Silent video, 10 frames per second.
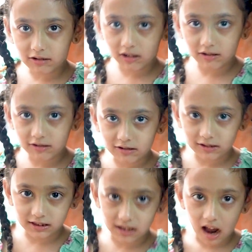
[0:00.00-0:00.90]

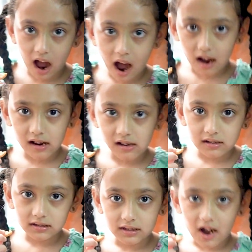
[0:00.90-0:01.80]
हाँ जब तू सो
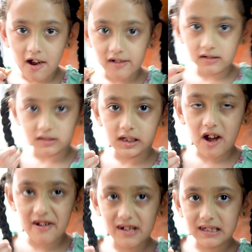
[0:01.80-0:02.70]
रही होगी ना तो चूहा
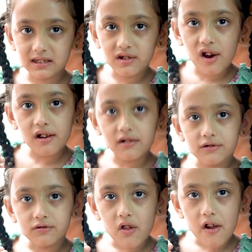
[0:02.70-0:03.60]
आया होगा
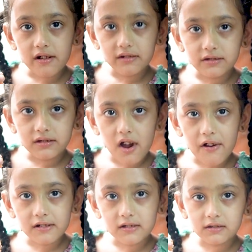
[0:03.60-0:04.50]
क्योंकि लंबा वाला चूहा
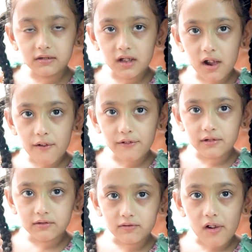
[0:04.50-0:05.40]
घूमता है ना घर पे कभी कभी
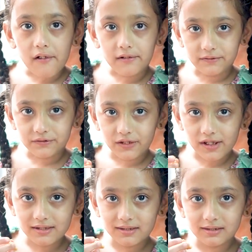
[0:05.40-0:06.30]
बस वही
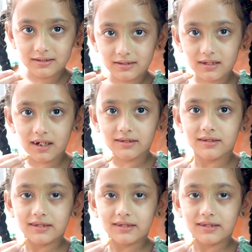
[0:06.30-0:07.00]
ले गया तेरा चूहा